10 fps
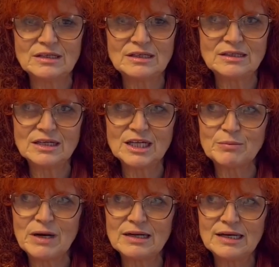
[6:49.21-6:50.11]
Ich denke
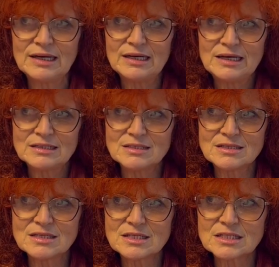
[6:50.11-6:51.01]
mal, dass
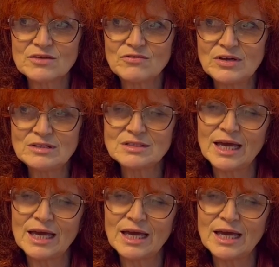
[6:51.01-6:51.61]
dieses Event,